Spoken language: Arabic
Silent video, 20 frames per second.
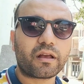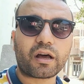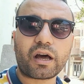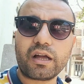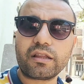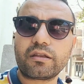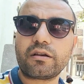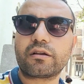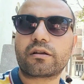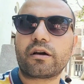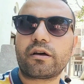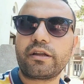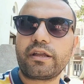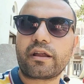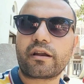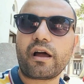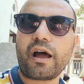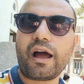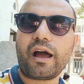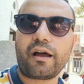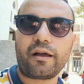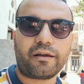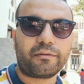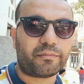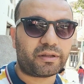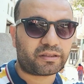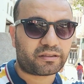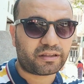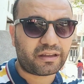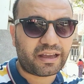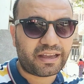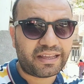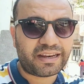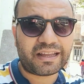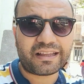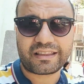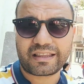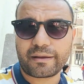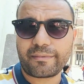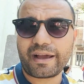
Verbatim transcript: غادر القريه راح منطقه هنا